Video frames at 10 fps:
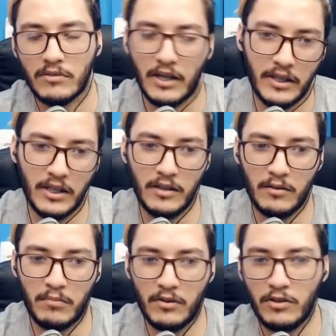Aí
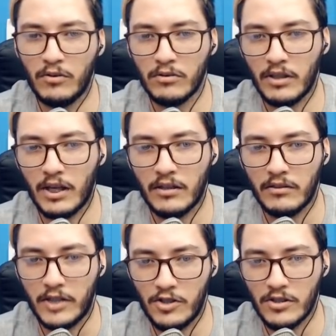ele boi no outro lá.
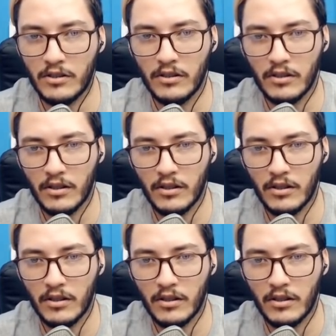Entendi.